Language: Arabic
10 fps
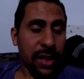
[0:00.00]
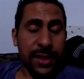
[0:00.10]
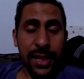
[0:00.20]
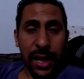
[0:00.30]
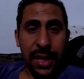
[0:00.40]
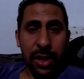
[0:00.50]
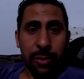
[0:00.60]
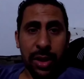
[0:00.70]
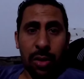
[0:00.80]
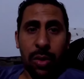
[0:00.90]
التحيه
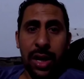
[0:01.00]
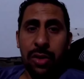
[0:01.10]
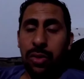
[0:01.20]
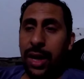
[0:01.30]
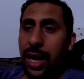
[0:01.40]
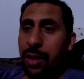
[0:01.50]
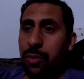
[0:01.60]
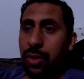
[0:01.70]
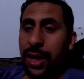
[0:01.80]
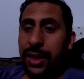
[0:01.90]
لكم اخوان والاخ
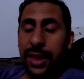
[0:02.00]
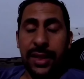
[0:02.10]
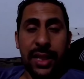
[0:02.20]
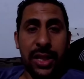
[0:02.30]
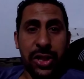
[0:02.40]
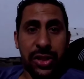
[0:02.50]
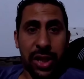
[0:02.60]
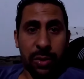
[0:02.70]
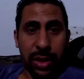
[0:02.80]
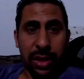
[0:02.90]
مراد الله يدير لي
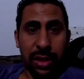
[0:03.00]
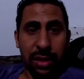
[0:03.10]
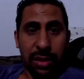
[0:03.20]
تاويل